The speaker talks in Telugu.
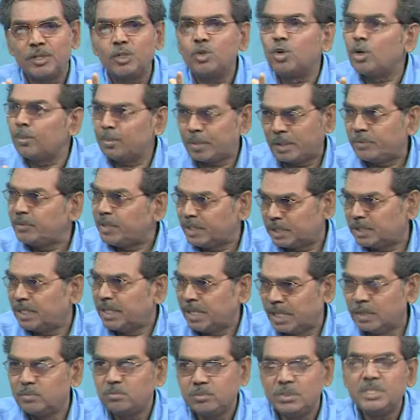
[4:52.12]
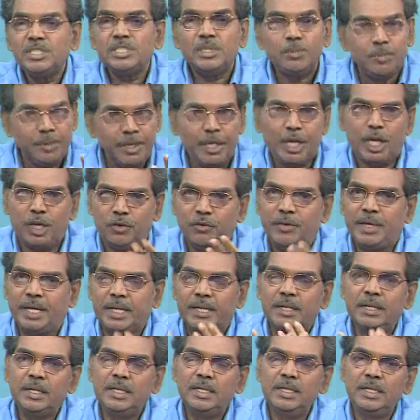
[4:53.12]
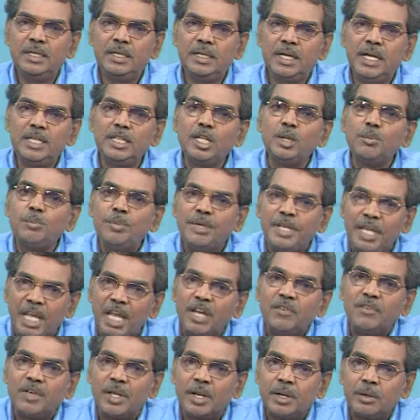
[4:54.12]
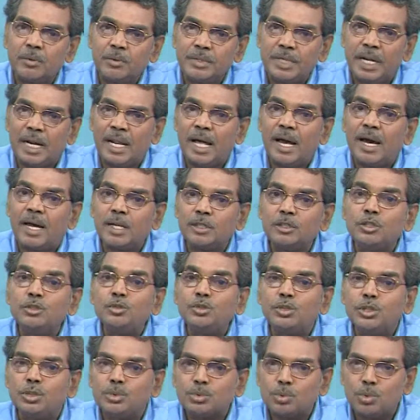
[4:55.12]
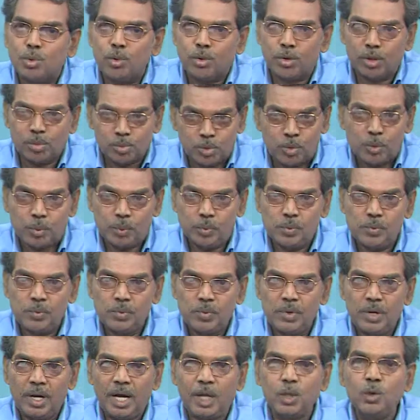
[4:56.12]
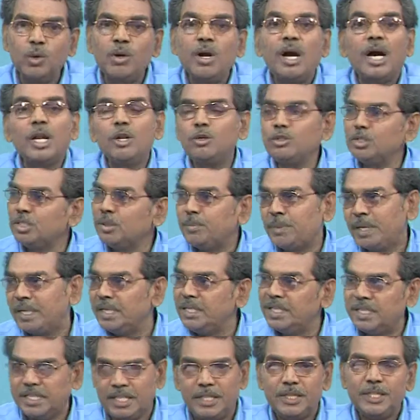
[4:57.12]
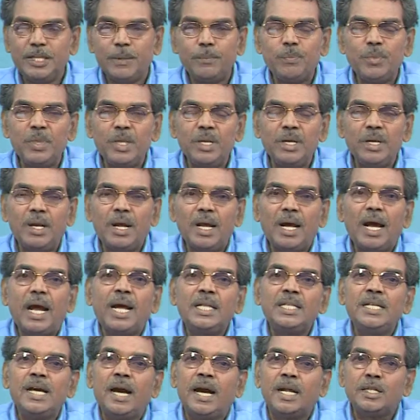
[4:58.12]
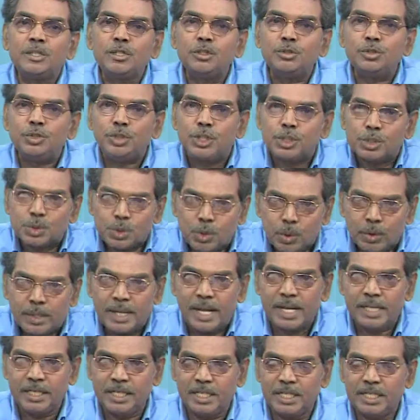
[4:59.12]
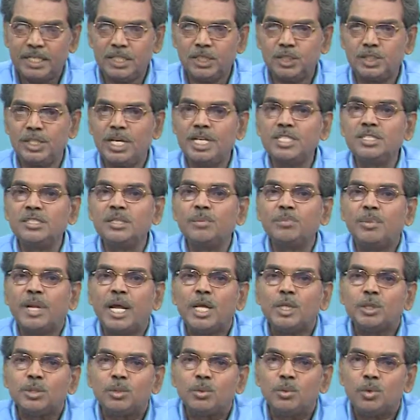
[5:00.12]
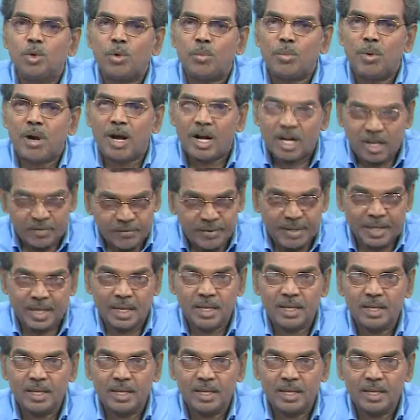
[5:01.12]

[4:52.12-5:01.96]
అనేది ఒక ప్రవర్తన ఇస్ ద బిహేవియర్ ఇతని బిహేవియర్ను ఎలా అర్థం చేసుకోవడము అని ఒక ఆలోచన బయలుదేరింది అది అర్థం చేసుకోవడానికి చేసిన ప్రయత్నంలో భాగమే